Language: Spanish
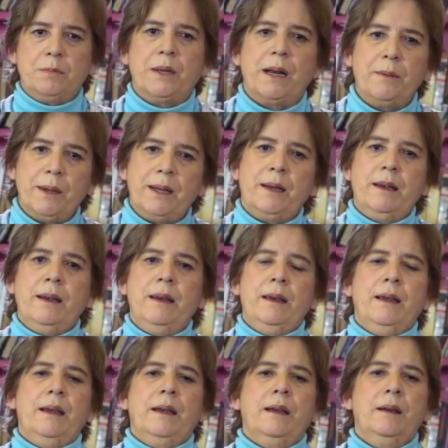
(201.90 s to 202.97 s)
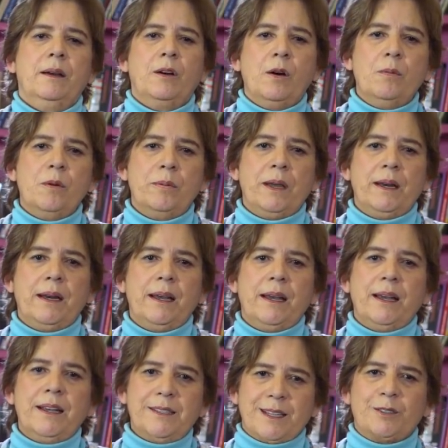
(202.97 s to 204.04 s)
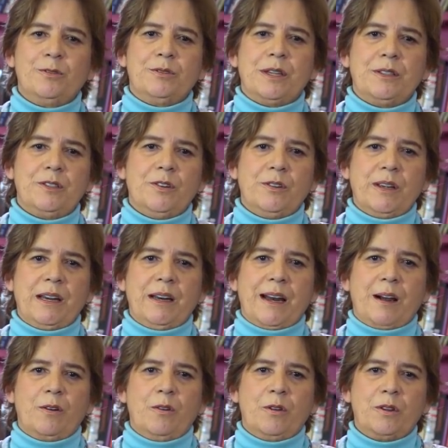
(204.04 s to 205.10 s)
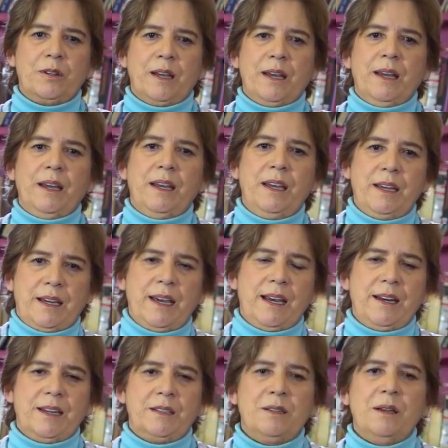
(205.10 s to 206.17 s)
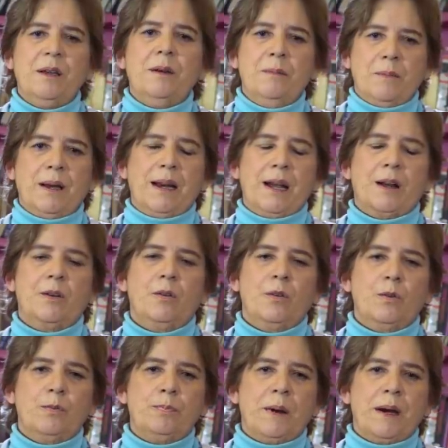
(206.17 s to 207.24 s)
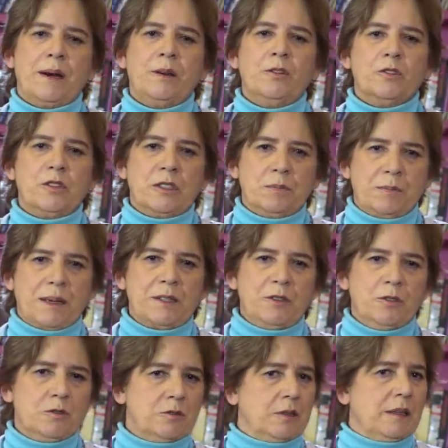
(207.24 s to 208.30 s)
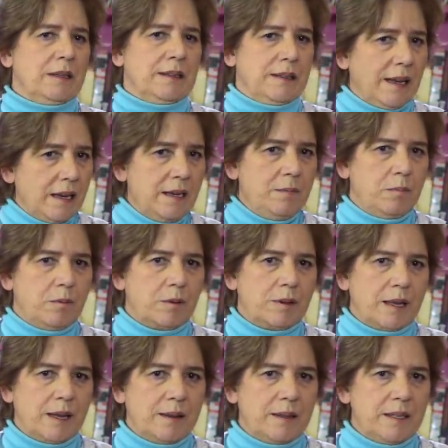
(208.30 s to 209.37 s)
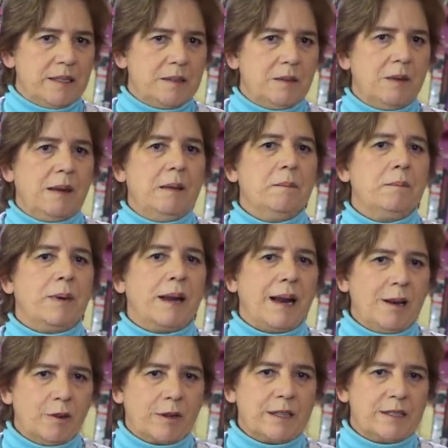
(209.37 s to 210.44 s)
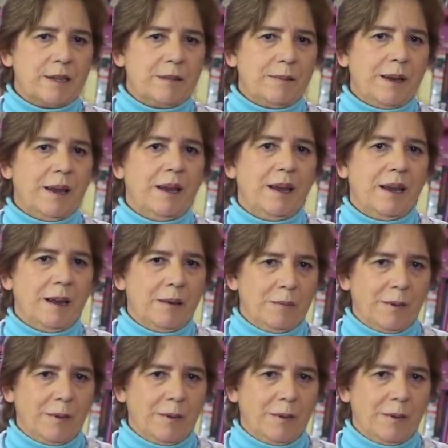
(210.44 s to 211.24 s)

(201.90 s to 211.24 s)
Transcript: para ver cómo viene esa sucesión en la Corte y quiénes van a ocupar los espacios tan importantes para lo que se ve